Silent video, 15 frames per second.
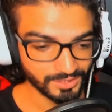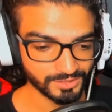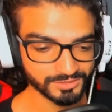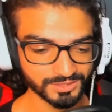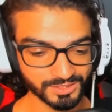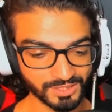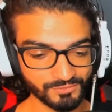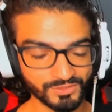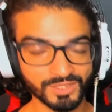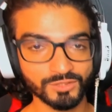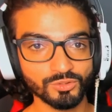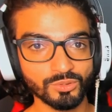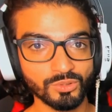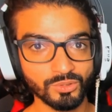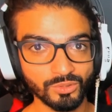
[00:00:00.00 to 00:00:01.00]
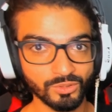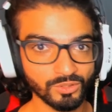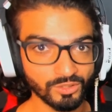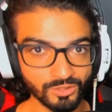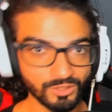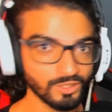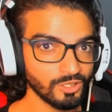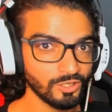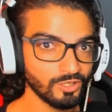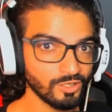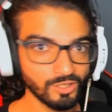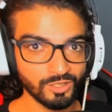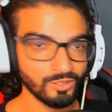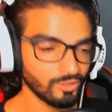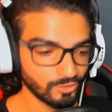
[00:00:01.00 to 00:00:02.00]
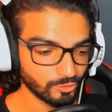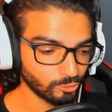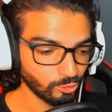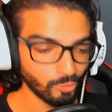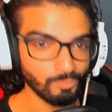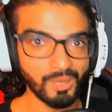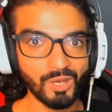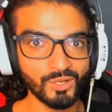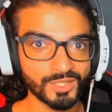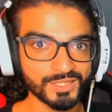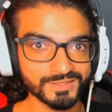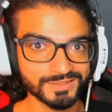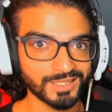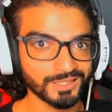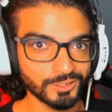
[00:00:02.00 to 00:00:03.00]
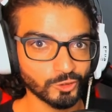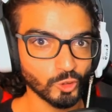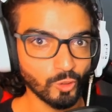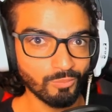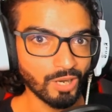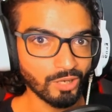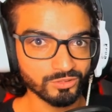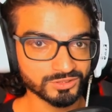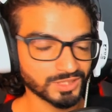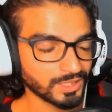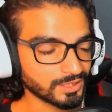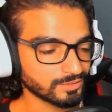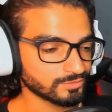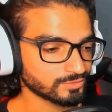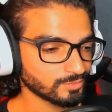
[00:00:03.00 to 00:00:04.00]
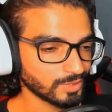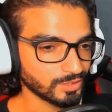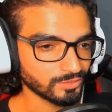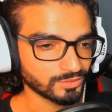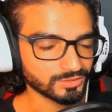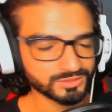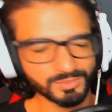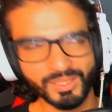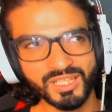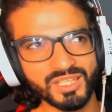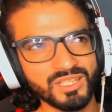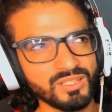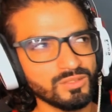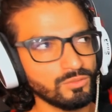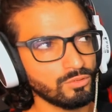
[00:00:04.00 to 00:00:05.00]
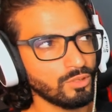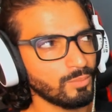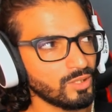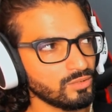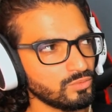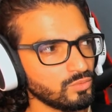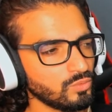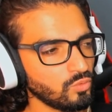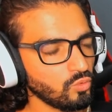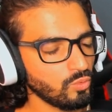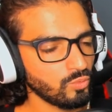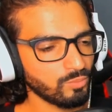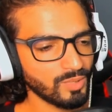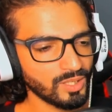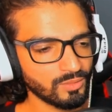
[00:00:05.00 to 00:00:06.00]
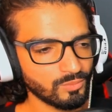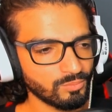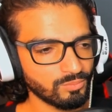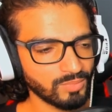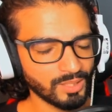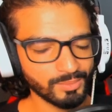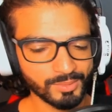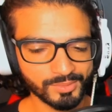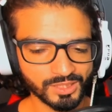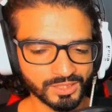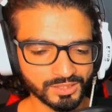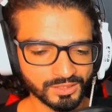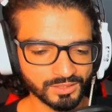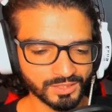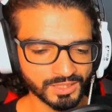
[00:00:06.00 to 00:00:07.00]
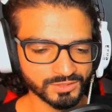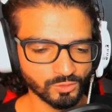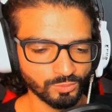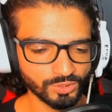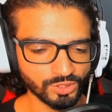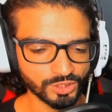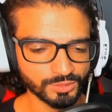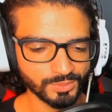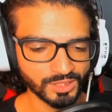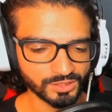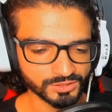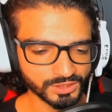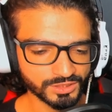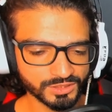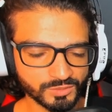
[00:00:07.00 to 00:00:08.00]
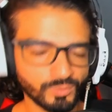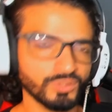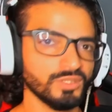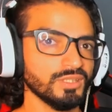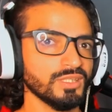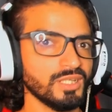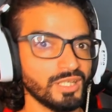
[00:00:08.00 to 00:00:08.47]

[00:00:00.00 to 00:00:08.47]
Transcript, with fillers: já tá ficando global aqui, escala global, os caras, os malucos. Se bem que global, o, Barba Branca, quer dizer, o Bigode Branco já tinha esse poder.